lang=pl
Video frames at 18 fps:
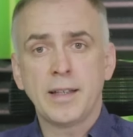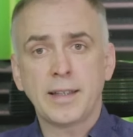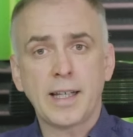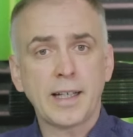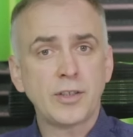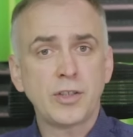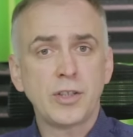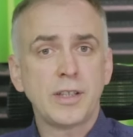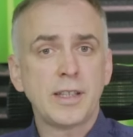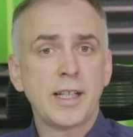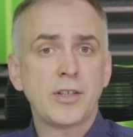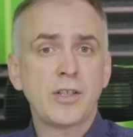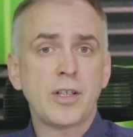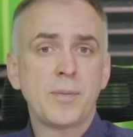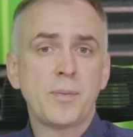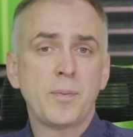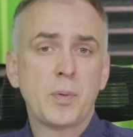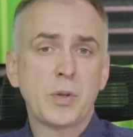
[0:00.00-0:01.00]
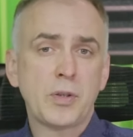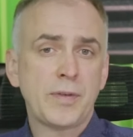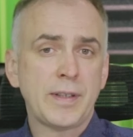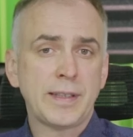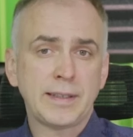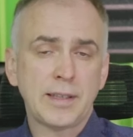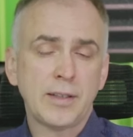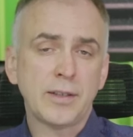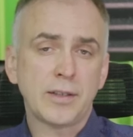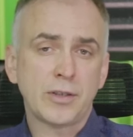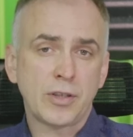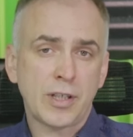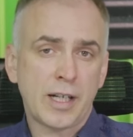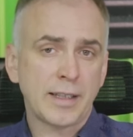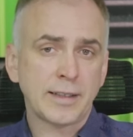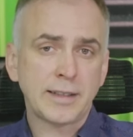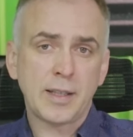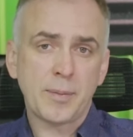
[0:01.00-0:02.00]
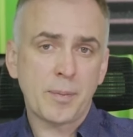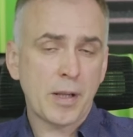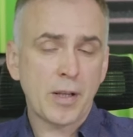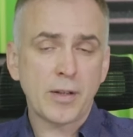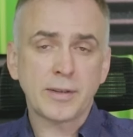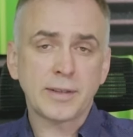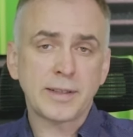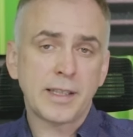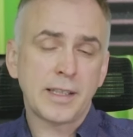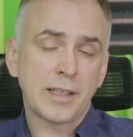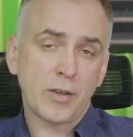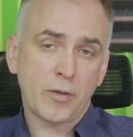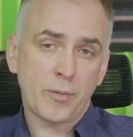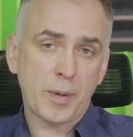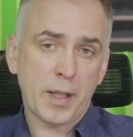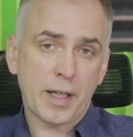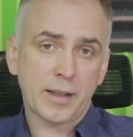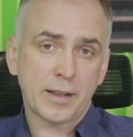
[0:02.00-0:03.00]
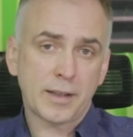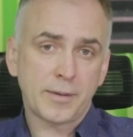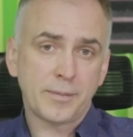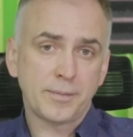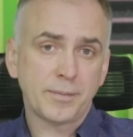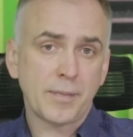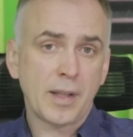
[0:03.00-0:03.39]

Tak czy inaczej, poświęcony czas i pieniądze idą w piach.